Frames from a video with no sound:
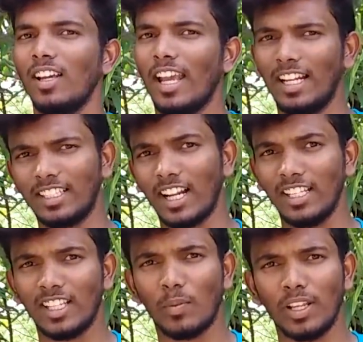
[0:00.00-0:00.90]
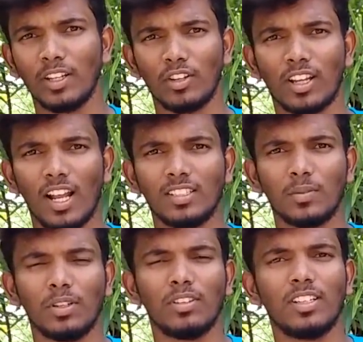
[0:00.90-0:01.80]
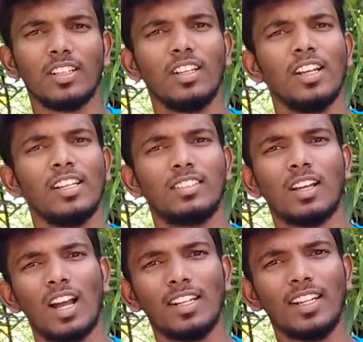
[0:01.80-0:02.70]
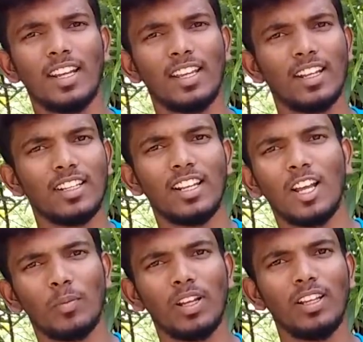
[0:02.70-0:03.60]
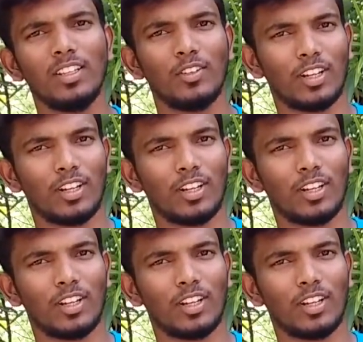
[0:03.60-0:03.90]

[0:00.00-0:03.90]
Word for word: எலக்ட்ரானிக்ஸ் அப்படிங்கிற ஒரு கான்செப்ட்டில் வந்துட்டு சால்ரிங் ஐயான் இல்லாமல் ஒரு